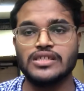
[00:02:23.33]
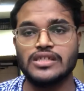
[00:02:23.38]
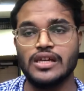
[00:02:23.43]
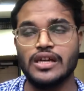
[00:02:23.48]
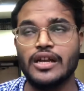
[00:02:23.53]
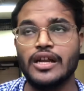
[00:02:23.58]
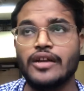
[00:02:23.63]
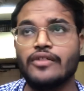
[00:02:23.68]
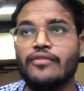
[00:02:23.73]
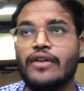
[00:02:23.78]

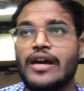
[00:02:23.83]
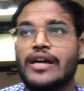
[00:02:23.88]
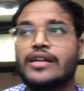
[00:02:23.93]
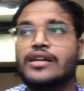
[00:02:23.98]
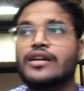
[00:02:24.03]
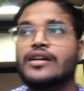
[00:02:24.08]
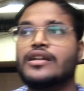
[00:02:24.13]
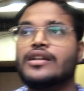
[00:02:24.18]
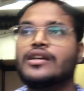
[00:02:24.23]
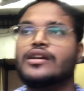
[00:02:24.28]
शेयर एक्वायर
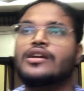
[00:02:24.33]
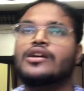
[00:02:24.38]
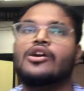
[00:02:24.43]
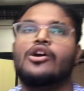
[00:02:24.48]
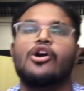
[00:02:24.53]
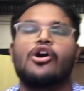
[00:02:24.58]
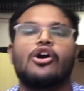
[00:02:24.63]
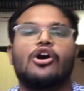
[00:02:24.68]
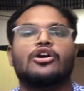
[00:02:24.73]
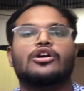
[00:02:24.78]
कर रहे हैं
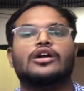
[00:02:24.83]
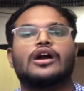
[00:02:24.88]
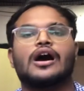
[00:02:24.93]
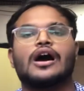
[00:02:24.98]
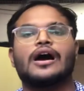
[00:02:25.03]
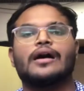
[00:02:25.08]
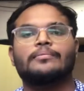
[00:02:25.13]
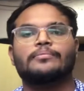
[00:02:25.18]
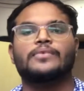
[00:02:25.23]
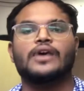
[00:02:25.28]
और
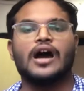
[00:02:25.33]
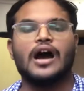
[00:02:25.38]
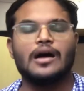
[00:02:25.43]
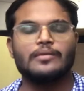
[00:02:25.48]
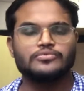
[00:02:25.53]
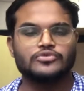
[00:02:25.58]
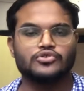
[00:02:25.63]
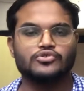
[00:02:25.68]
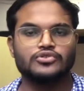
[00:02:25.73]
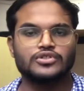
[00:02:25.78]
आप
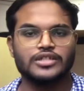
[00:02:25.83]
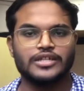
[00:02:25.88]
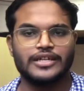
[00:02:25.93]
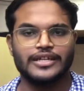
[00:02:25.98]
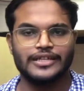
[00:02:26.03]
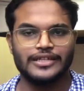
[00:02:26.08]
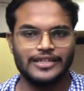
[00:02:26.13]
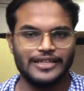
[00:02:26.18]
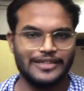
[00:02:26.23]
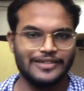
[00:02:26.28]
आप सोच रहे
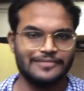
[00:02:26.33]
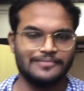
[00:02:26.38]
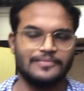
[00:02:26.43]
हैं कि